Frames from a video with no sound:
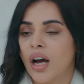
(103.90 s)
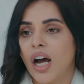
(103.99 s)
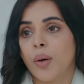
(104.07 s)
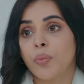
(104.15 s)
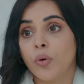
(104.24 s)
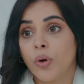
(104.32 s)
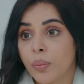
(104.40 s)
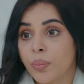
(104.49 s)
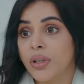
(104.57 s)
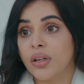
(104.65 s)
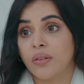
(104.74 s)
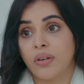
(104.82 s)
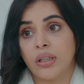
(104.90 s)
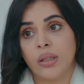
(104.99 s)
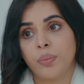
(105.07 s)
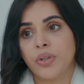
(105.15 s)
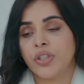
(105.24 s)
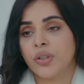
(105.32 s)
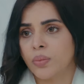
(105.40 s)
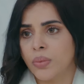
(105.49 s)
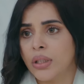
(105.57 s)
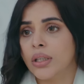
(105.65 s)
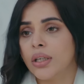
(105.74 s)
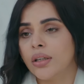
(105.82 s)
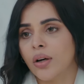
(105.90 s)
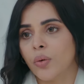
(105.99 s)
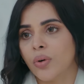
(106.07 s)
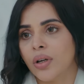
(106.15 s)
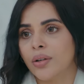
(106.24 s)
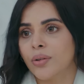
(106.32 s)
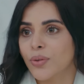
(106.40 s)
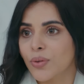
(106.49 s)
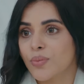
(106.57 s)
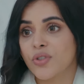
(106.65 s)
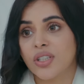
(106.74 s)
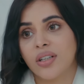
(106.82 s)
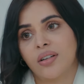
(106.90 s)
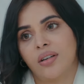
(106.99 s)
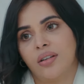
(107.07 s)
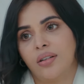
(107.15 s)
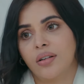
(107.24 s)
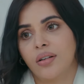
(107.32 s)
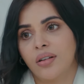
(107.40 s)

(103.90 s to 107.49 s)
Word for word: आपको अपने रवैये पर शर्मिंदगी ना होना तो मुझे कहिएगा